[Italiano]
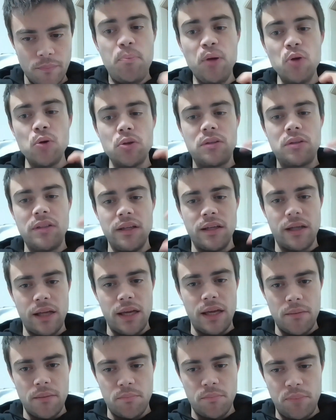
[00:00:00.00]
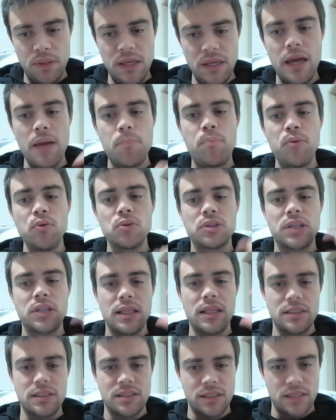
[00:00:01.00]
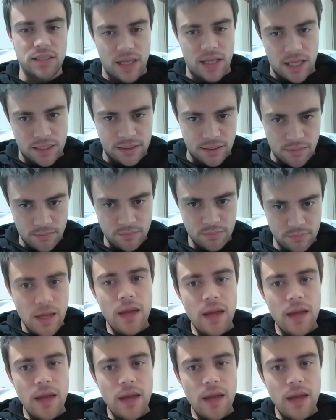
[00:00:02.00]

più ti riempi e più sei desiderata.